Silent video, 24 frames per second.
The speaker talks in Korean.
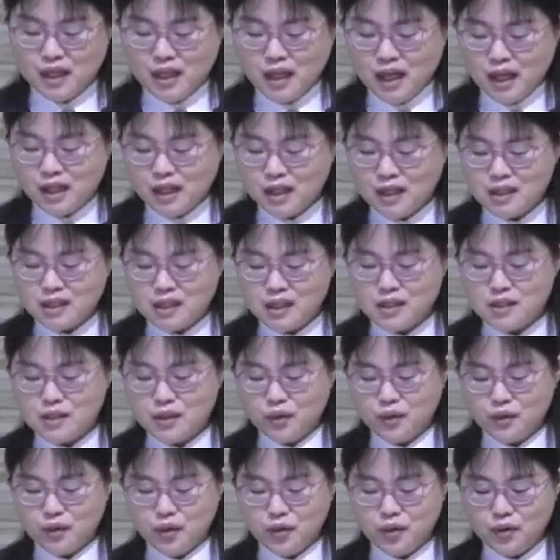
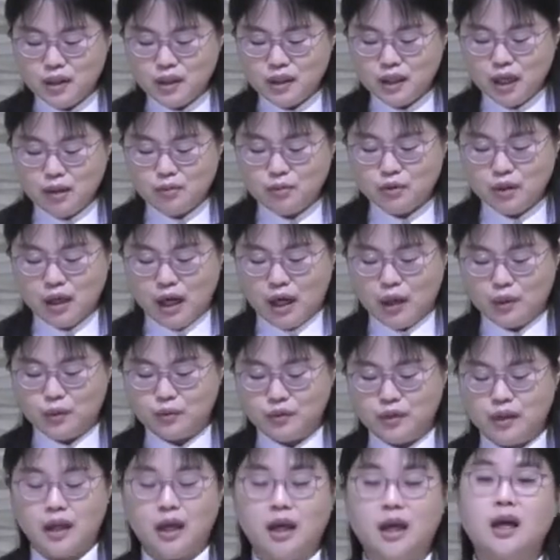하나님께서 떨기나무
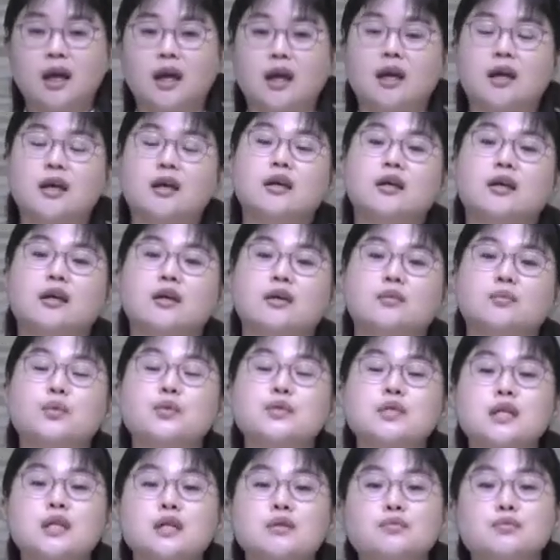가운데
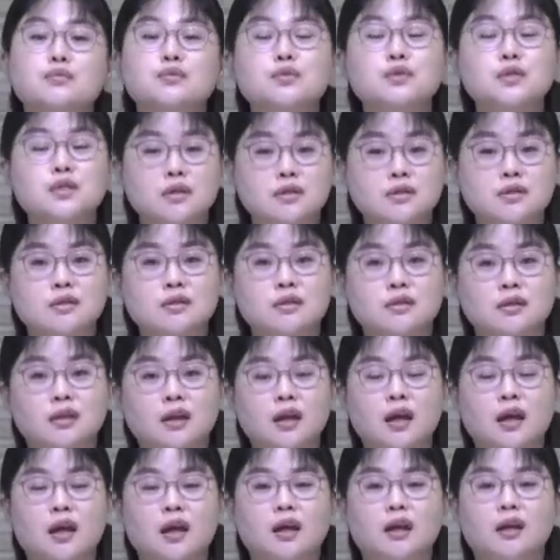모세를 부르셨을
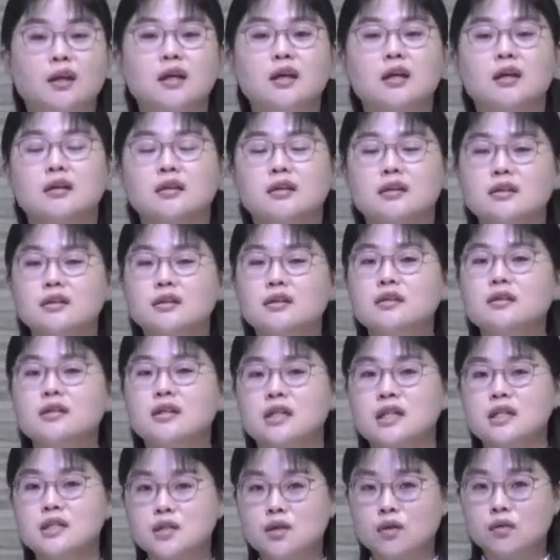때 그
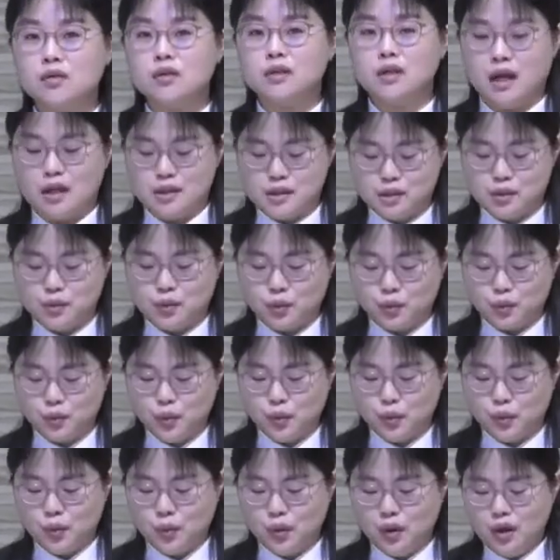이적을
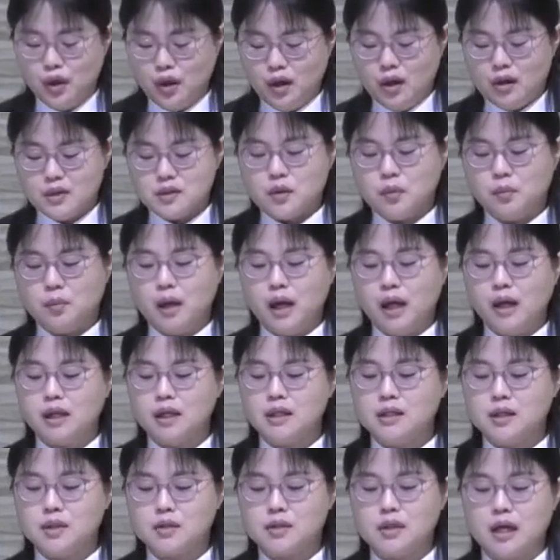가지고도 정말
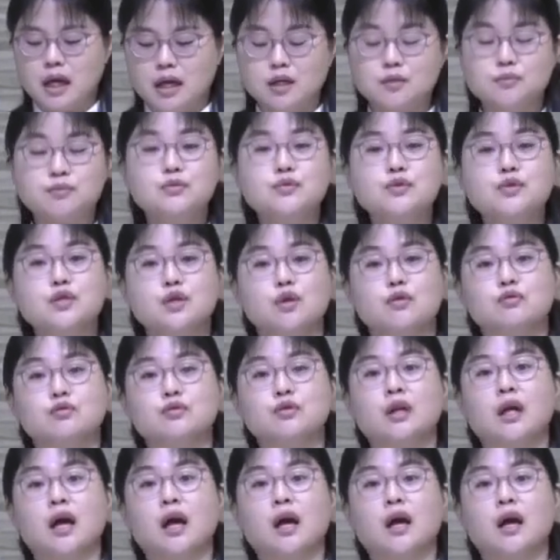하나님께서 나를
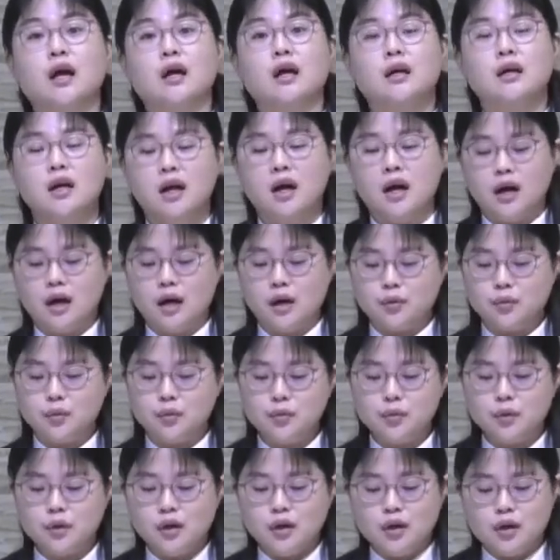부르셨구나
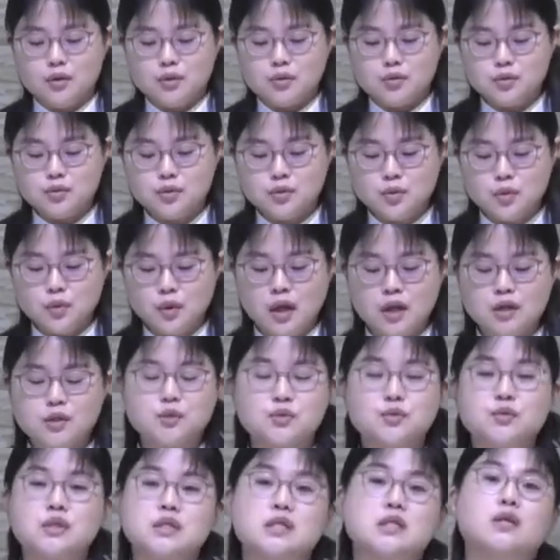하고 순종할
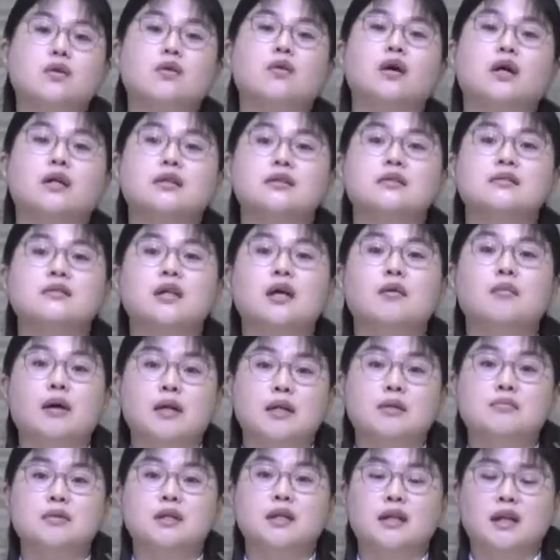수 있을 것 같은데
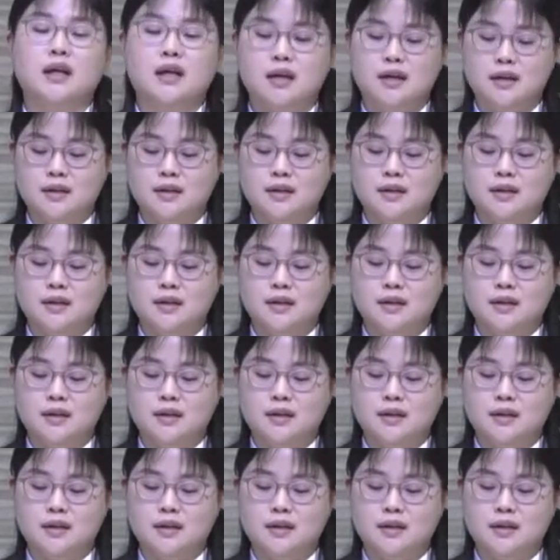말입니다.